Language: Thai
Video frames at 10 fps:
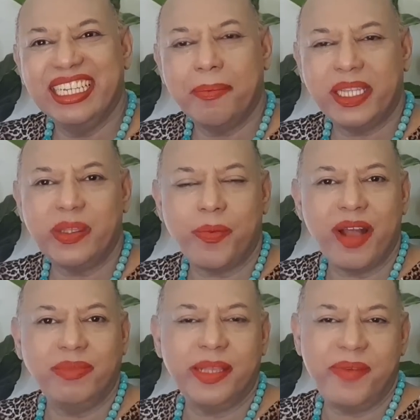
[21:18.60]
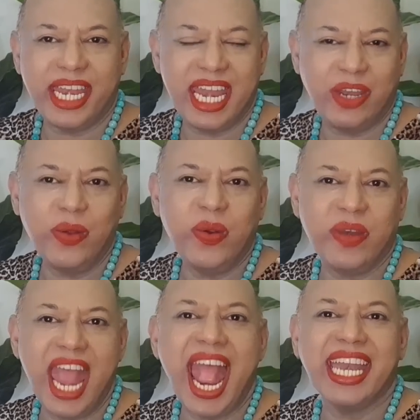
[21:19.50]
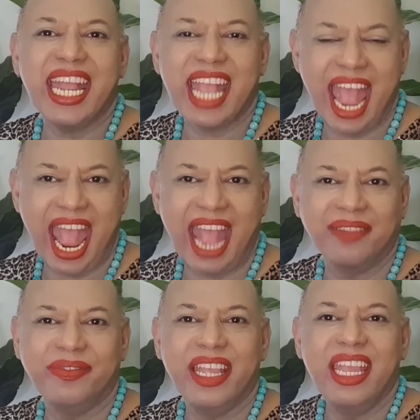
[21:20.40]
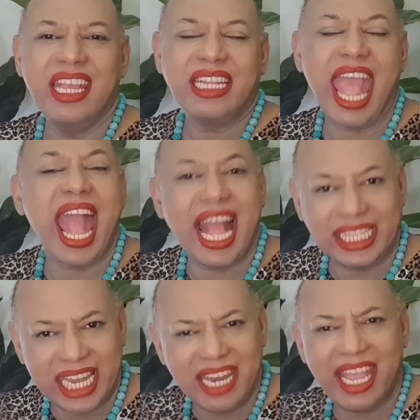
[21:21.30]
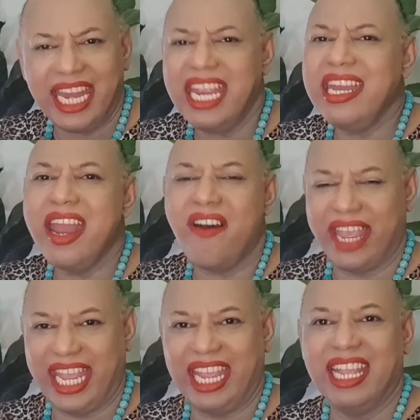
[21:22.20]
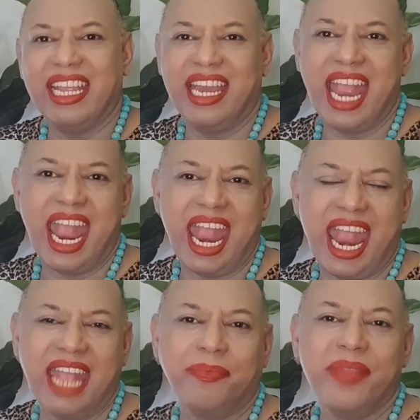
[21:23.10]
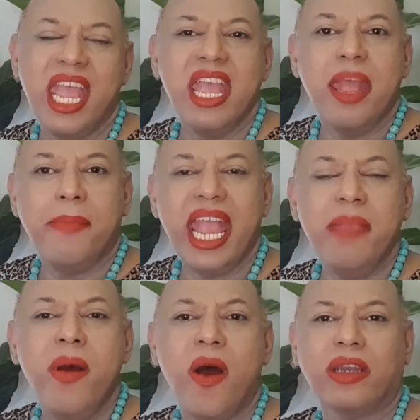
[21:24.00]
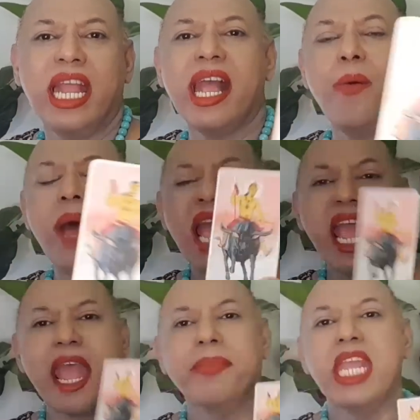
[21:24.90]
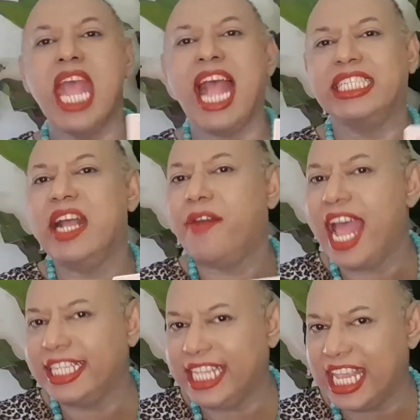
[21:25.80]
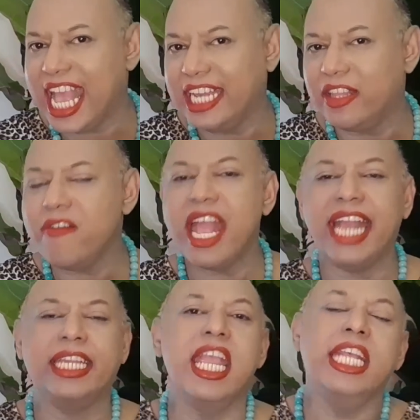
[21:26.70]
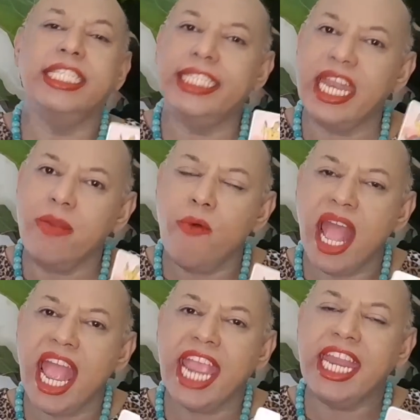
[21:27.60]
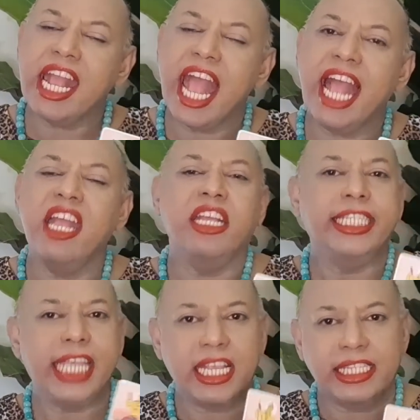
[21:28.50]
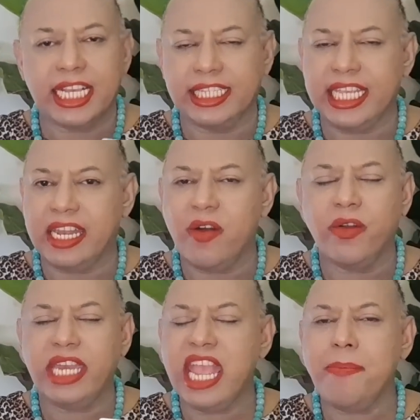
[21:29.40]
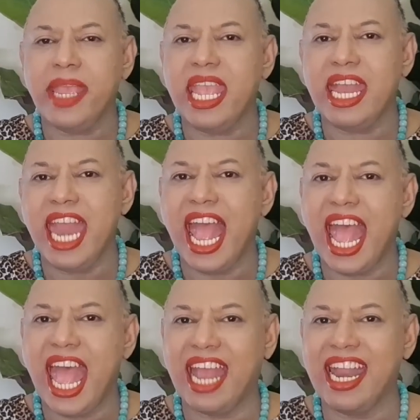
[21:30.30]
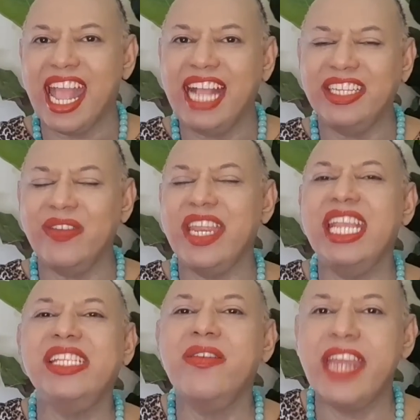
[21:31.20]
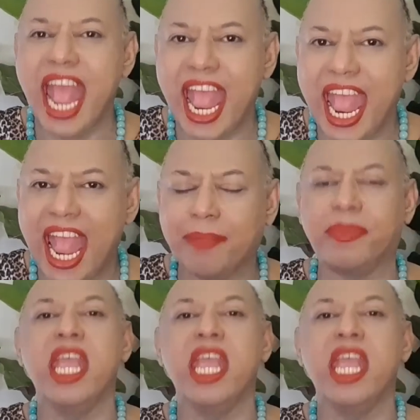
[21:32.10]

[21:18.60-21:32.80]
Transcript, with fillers: ประสบความสำเร็จในทุกๆด้านนะคะแต่อาจจะเหนื่อยนิดหน่อยนะไพ่บอกนะคะว่าหากชาวราศีกันต้องการเส้นไหว้นะคะสิ่งศักดิ์สิทธิ์องค์เทพพยาดานะคะเจ้าที่เจ้าทาง